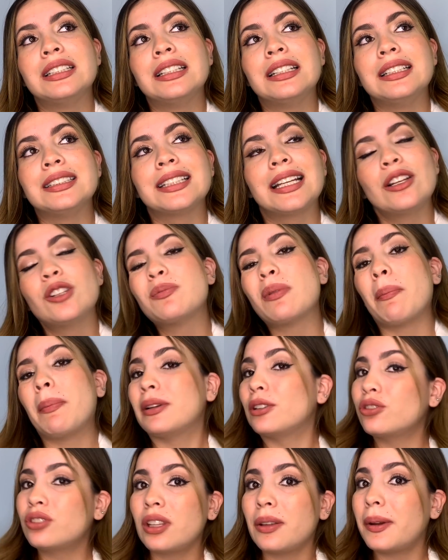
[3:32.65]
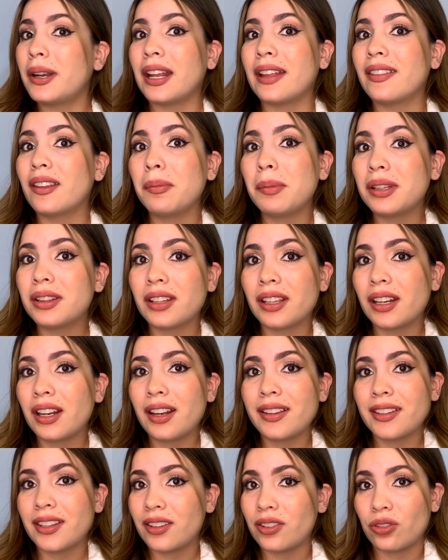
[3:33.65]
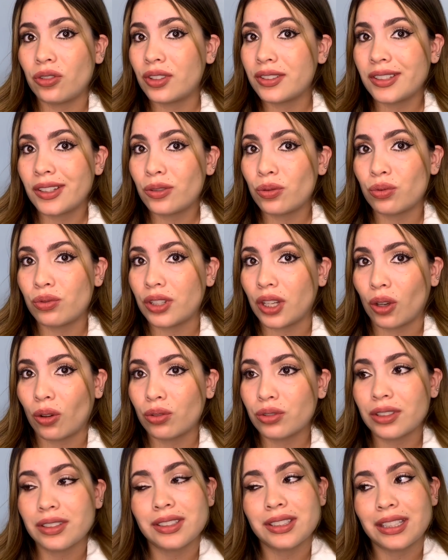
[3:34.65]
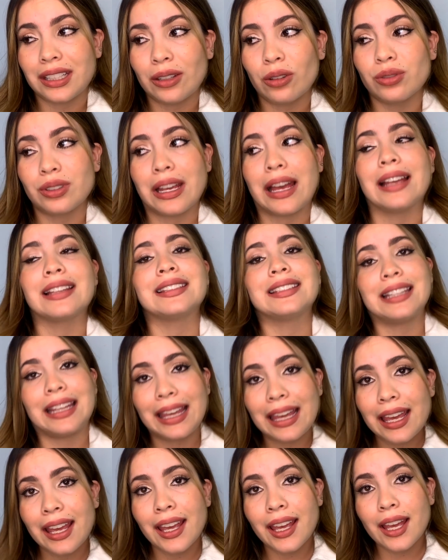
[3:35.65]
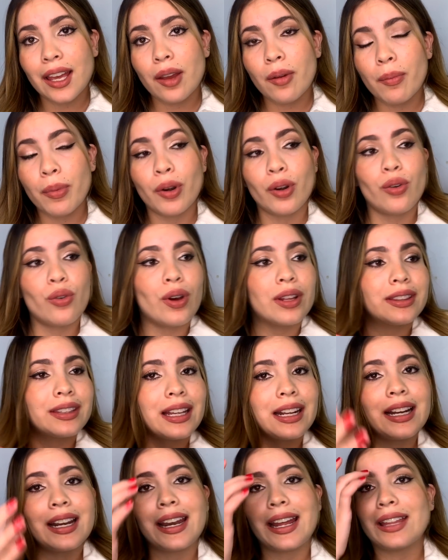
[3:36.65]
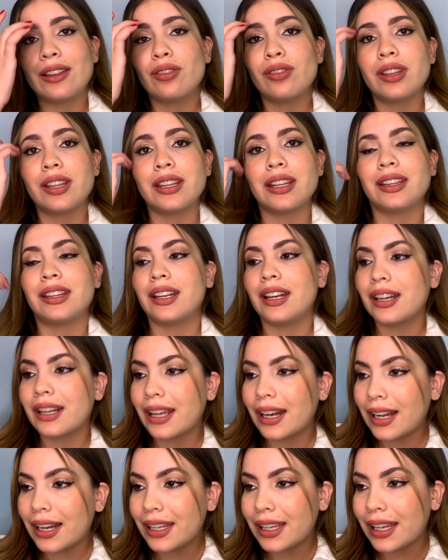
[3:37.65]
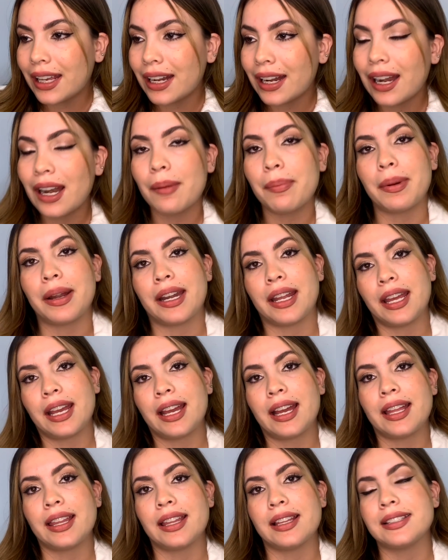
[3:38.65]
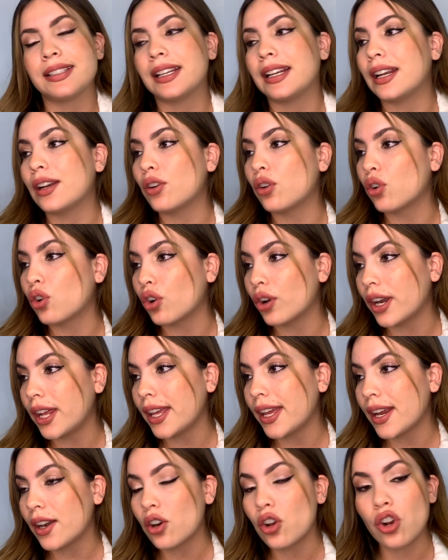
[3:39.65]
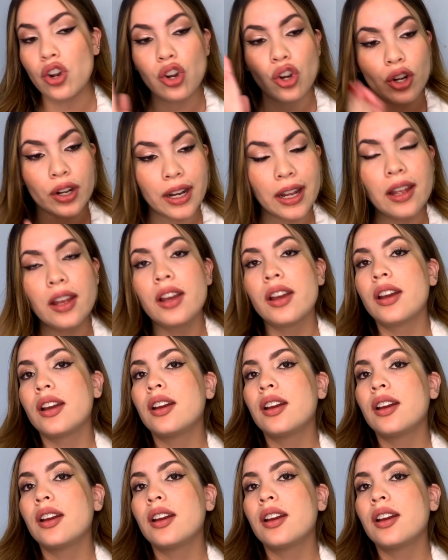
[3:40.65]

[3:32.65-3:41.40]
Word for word: es que los papás no se deberían de meter en las decisiones de sus hijos así, o sea, sí, pero no a tal grado de, tener que elegirle la pareja, decirle no con ella, no con él. E-"